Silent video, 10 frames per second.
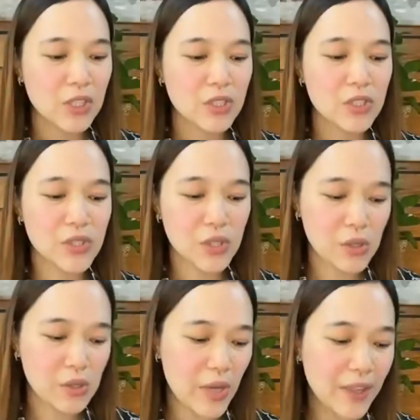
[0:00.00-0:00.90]

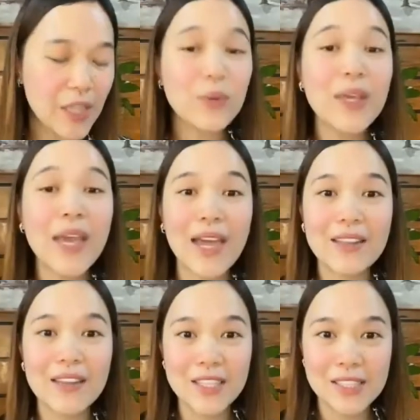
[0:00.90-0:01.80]
So, and then we
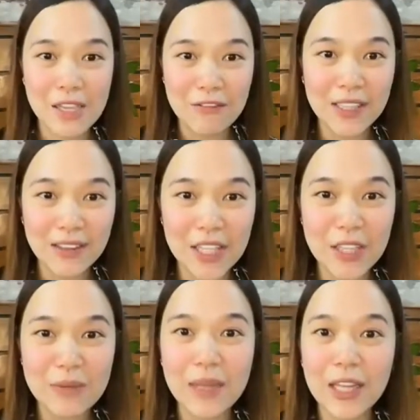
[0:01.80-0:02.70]
had this 17
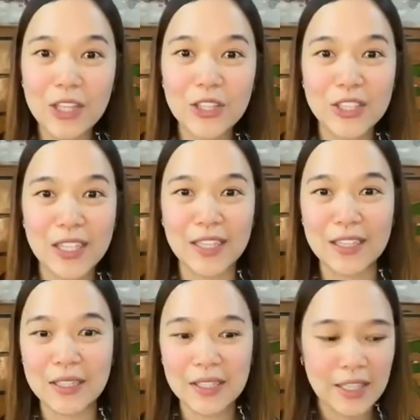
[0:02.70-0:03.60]
million na
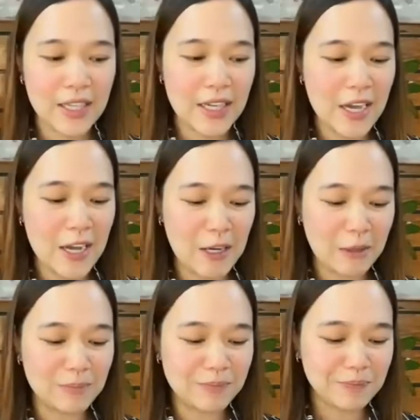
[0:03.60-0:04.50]

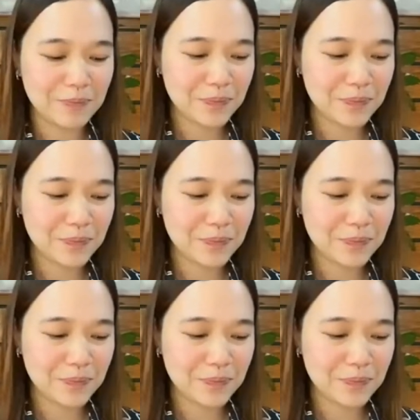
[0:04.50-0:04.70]
um,